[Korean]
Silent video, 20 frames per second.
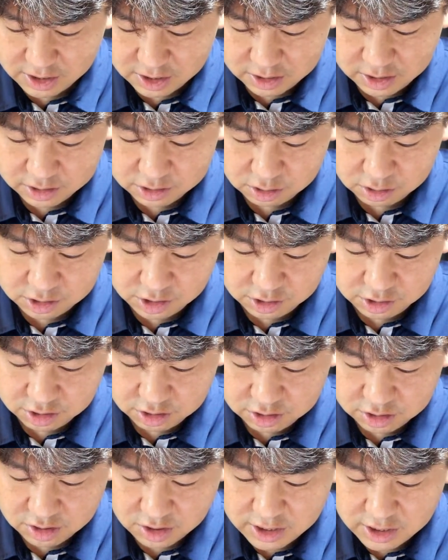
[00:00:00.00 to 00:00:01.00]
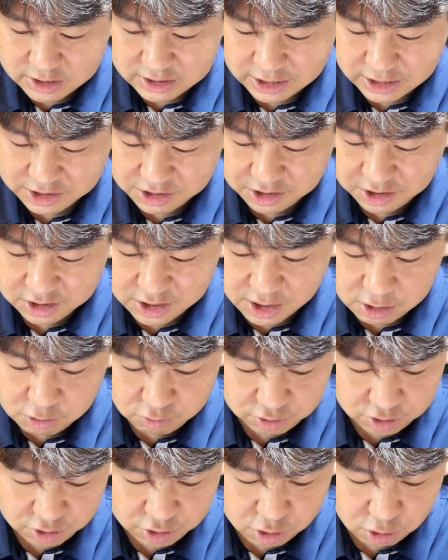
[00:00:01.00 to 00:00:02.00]
그래서 이들은 자신들이 살고
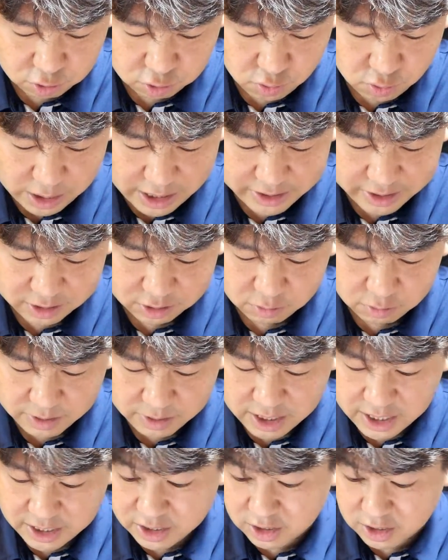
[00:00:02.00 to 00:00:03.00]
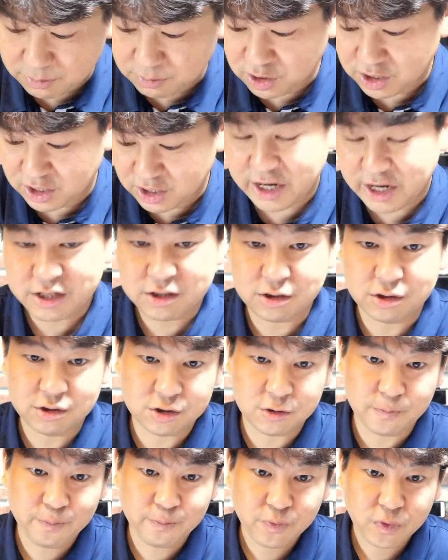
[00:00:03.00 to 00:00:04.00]
있는 영토 안에서만 하나님을
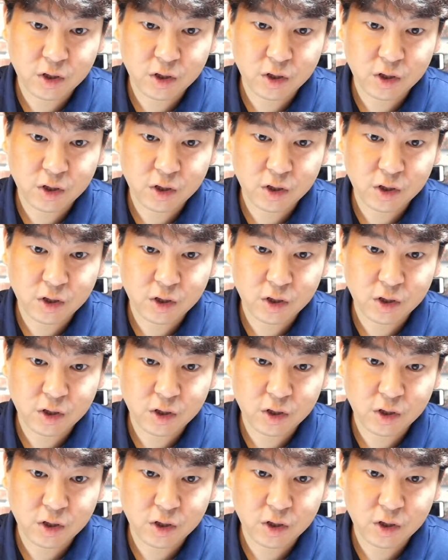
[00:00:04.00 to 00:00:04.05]
이해했었죠.